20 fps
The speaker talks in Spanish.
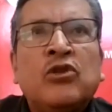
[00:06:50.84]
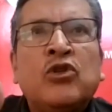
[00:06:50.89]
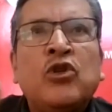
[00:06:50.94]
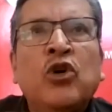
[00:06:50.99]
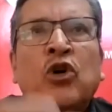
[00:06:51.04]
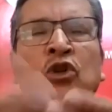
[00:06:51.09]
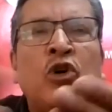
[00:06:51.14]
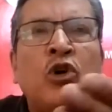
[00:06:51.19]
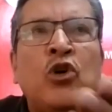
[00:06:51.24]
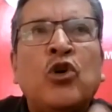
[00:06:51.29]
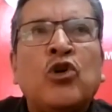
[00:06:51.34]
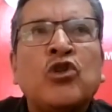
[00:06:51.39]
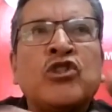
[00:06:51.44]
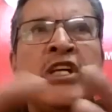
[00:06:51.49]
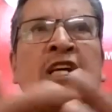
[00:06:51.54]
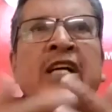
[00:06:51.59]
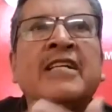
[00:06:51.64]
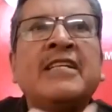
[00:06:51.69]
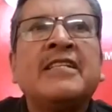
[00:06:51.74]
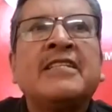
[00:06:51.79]
todos los
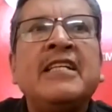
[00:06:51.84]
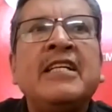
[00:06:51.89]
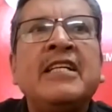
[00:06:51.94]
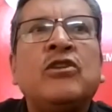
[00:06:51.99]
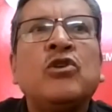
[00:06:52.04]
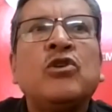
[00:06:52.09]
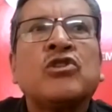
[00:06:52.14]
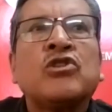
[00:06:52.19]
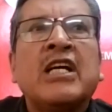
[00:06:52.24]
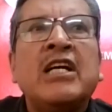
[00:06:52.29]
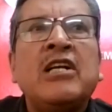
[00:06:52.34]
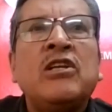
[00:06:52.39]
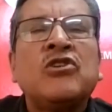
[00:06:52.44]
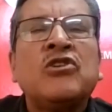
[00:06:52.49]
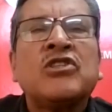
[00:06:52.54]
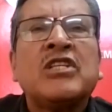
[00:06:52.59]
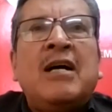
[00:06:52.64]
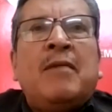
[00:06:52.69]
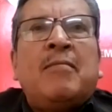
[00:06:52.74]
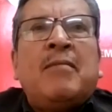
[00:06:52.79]
requisitos que
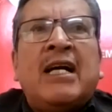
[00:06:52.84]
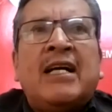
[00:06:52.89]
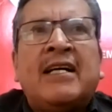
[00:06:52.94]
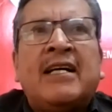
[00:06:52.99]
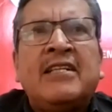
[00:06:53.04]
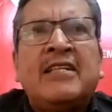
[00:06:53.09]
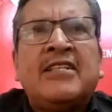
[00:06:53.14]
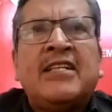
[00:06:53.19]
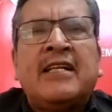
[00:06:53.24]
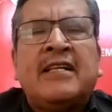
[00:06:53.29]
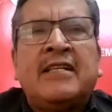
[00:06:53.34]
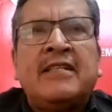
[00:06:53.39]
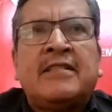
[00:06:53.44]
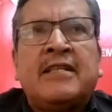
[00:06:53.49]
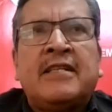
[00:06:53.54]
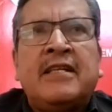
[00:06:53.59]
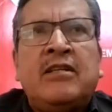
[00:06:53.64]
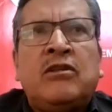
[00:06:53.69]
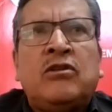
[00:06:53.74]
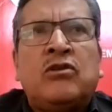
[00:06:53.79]
ellos llaman. ¿Qué
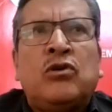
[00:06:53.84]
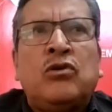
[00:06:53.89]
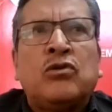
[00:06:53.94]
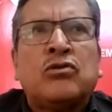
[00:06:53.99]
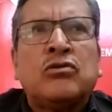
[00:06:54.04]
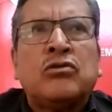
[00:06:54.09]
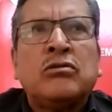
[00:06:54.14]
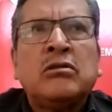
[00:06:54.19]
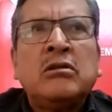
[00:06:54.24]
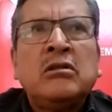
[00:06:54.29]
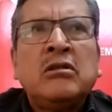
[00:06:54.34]
requisitos?